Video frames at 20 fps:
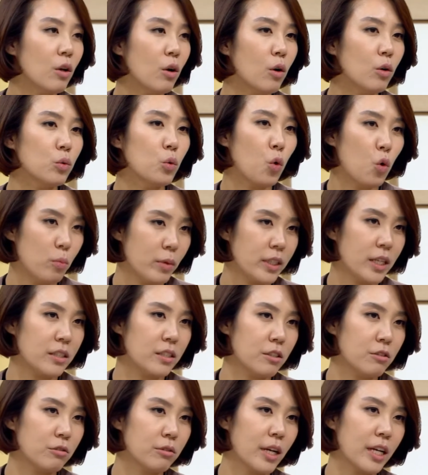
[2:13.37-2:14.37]
더 도움이
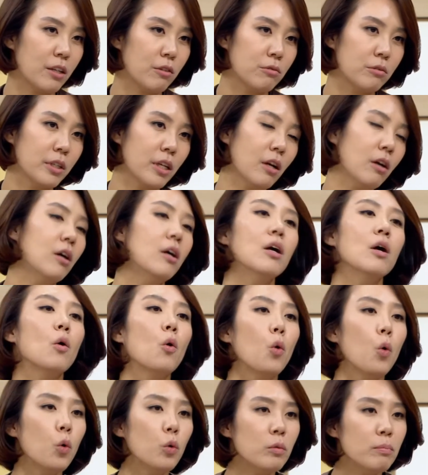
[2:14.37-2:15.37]
되실 수가 있고요.
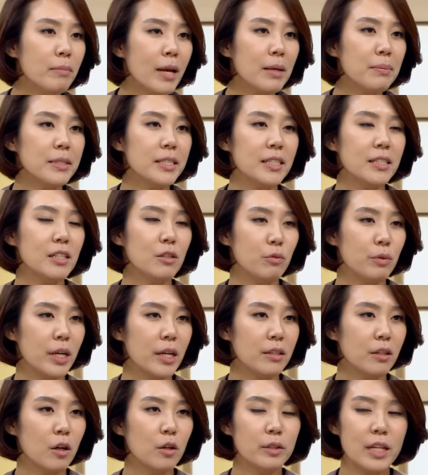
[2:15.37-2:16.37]
온맵시를
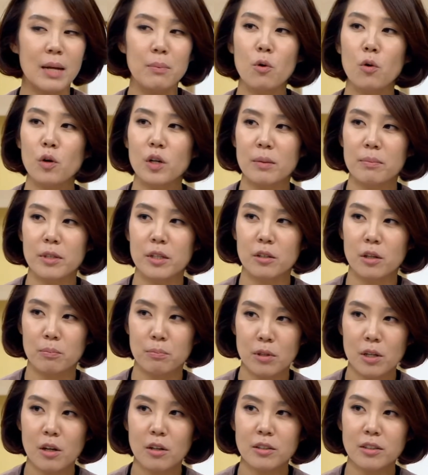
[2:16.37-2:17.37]
위해서 내복을 입는 거
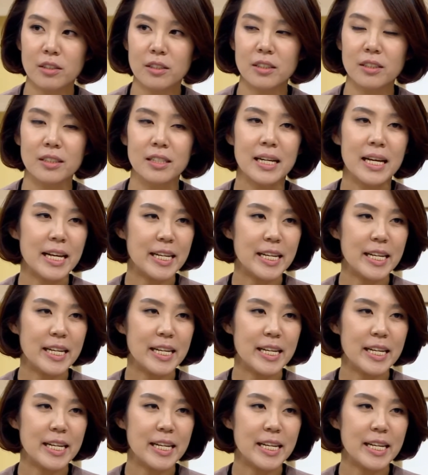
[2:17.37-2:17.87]
플러스